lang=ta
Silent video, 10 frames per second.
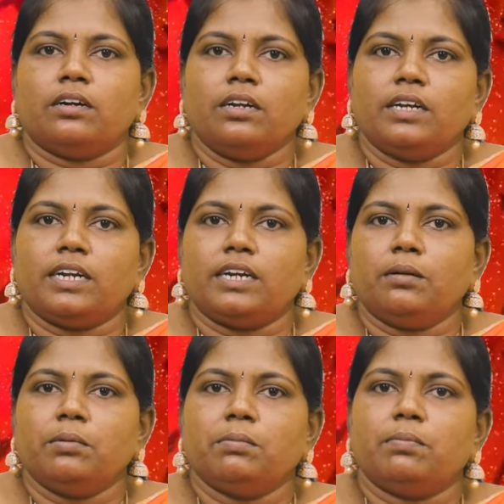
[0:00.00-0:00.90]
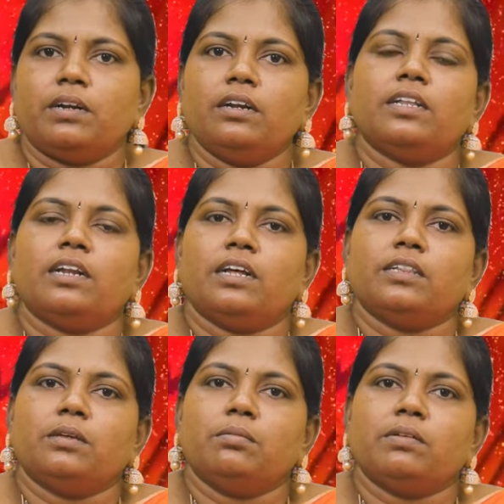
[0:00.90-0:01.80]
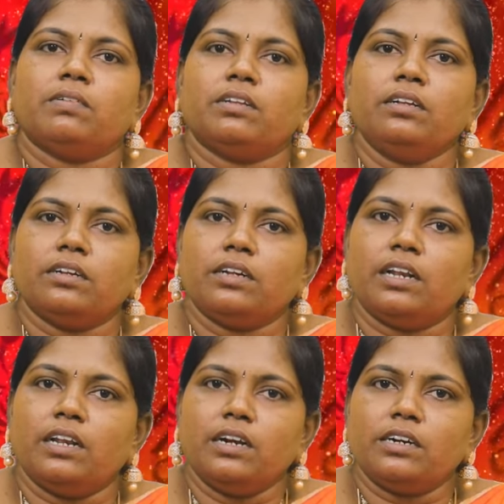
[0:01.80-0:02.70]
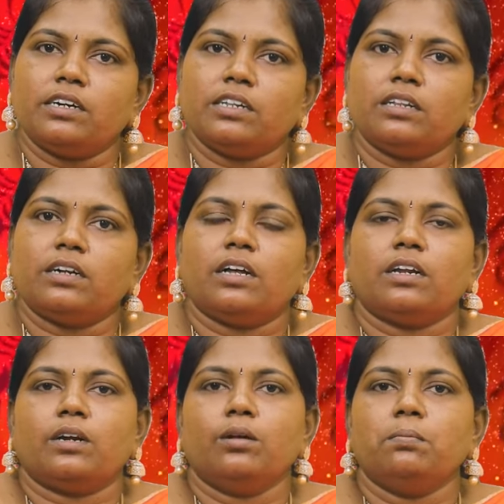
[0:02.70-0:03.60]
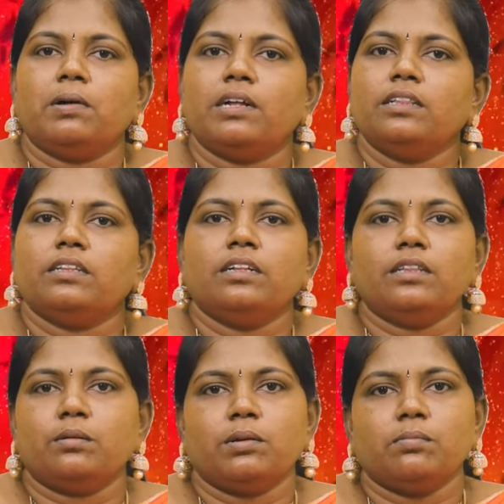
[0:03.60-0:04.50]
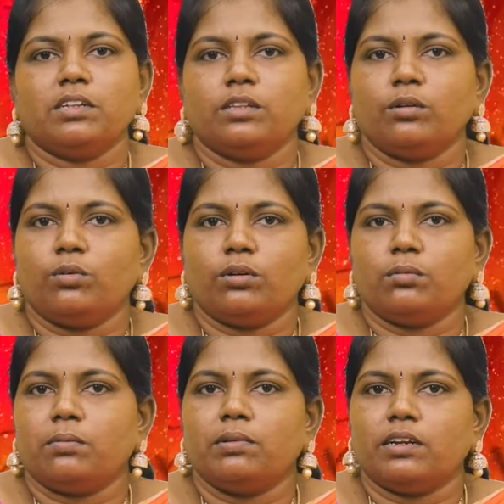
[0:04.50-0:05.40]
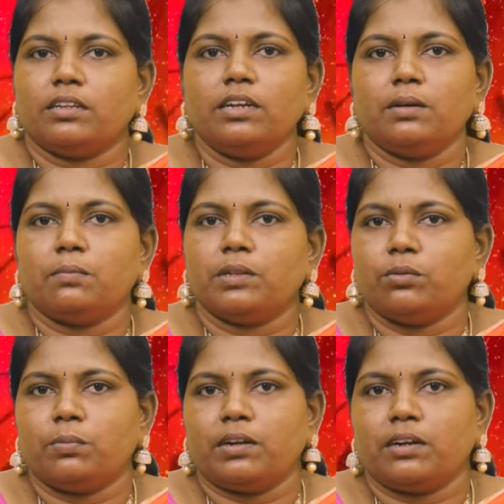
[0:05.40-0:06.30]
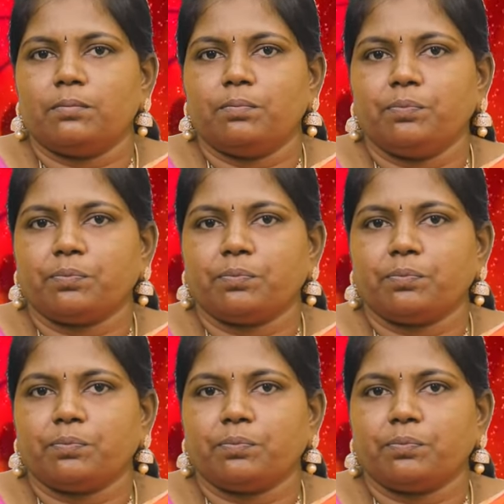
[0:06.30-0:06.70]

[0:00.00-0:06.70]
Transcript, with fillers: ஆனால் கிரக அமைப்புகள் எல்லாத்தையுமே வந்து எல்லா நட்சத்திரக்காரர்களும் பார்த்து தான் திருமணம் செய்து கொள்ளணும் அப்படின்றத இங்கே பதிவு பண்ணுறேன்